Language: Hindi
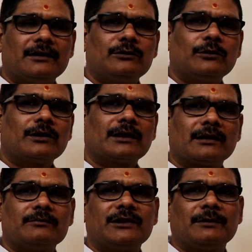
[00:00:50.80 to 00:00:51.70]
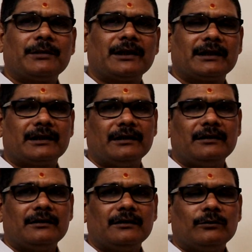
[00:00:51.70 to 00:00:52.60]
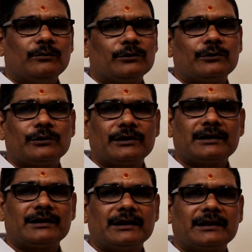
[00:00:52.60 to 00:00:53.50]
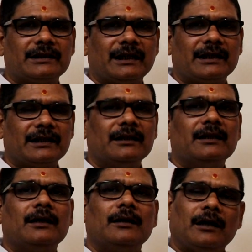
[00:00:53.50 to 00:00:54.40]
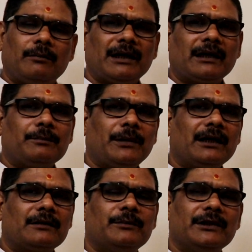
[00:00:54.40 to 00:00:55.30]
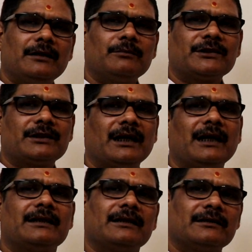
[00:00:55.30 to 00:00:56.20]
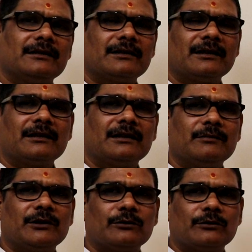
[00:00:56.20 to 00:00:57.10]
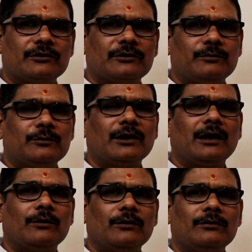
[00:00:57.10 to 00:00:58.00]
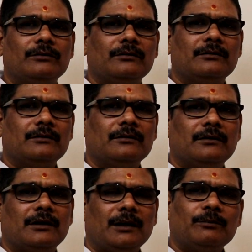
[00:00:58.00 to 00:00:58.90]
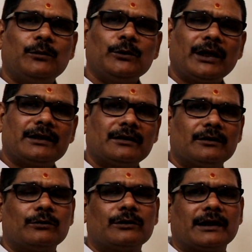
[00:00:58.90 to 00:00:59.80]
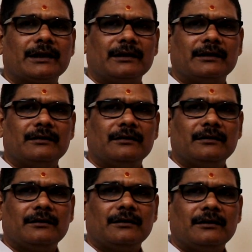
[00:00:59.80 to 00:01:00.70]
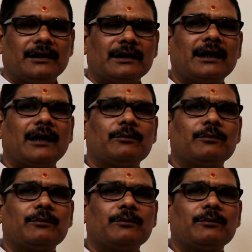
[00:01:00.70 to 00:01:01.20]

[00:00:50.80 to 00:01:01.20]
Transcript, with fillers: कि जो क्रम से पढ़ेंगे वो ज्योतिष सीख जाएंगे हमारा पाठ विलम्ब से आए या जितने दिन में ज्योतिष पूरा हो हम पूरा जरूर करेंगे लेकिन